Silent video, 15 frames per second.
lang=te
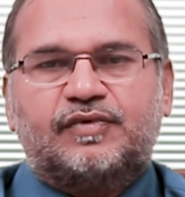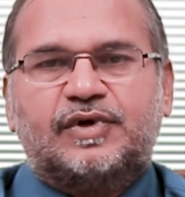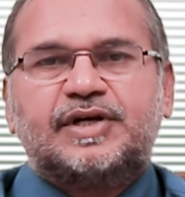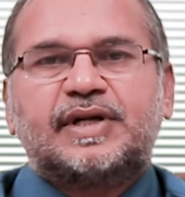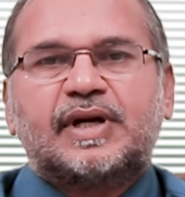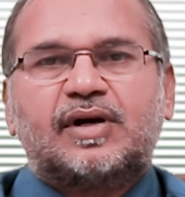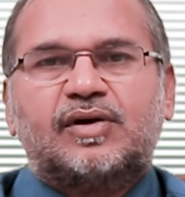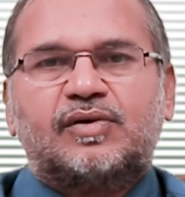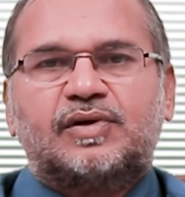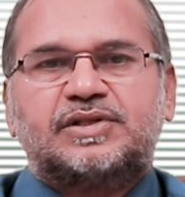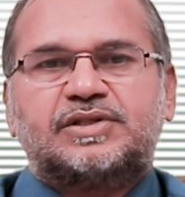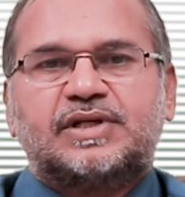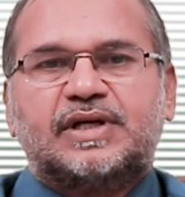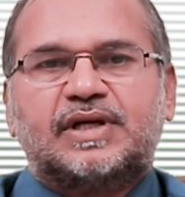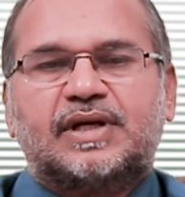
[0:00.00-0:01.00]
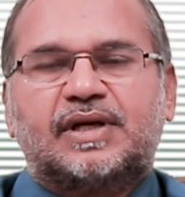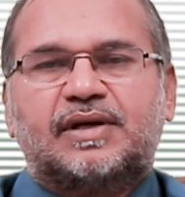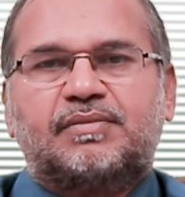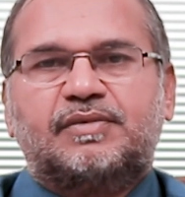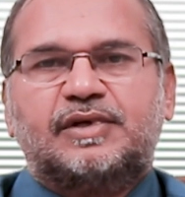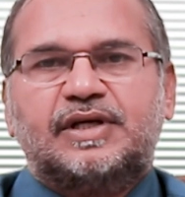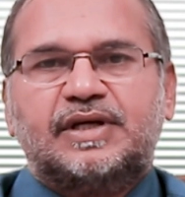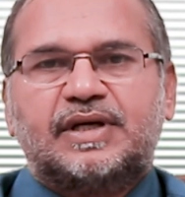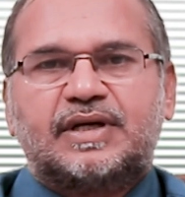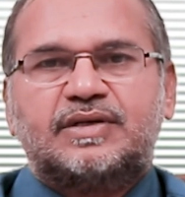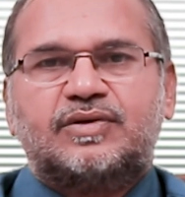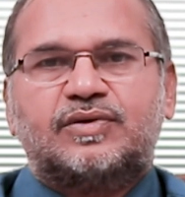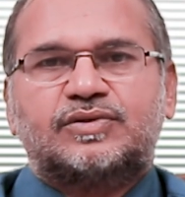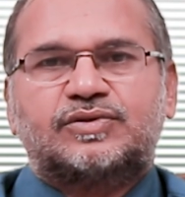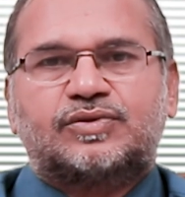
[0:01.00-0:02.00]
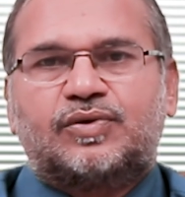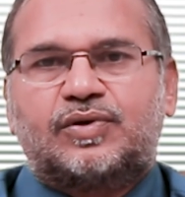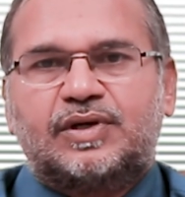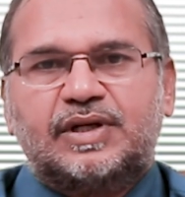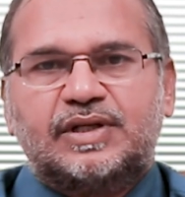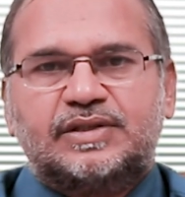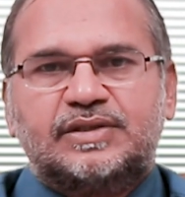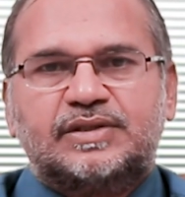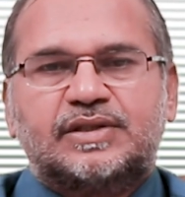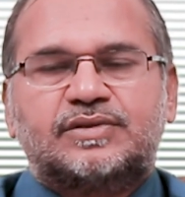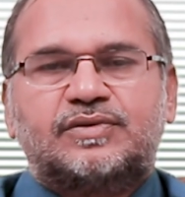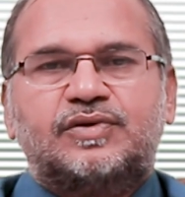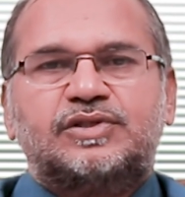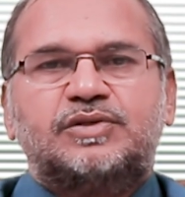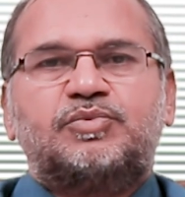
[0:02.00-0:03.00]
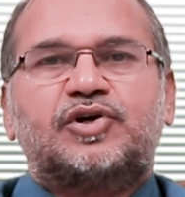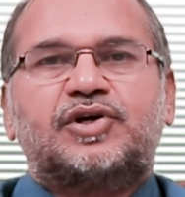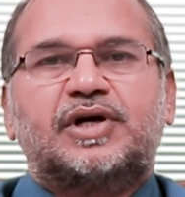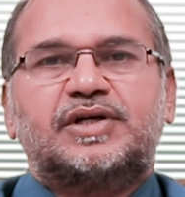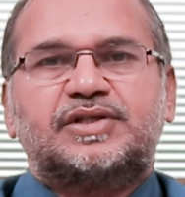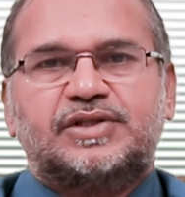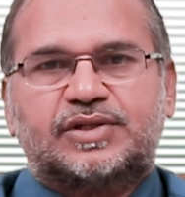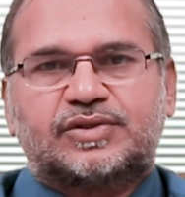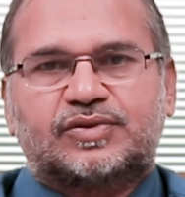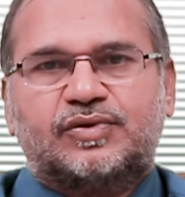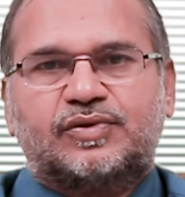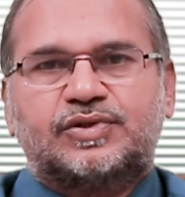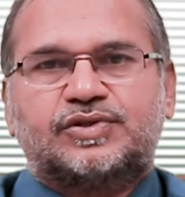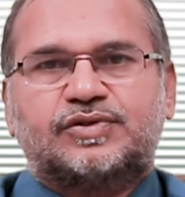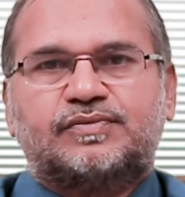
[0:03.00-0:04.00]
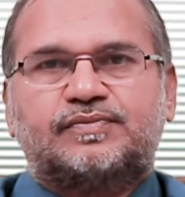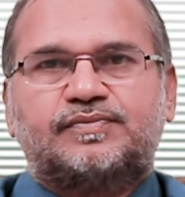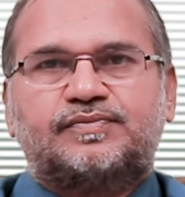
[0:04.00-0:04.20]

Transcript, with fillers: వింటర్లో వచ్చే ఇయర్ నోస్ థ్రోట్ డిసీజెస్ నుంచి ప్రొటెక్ట్ చేసుకోవచ్చు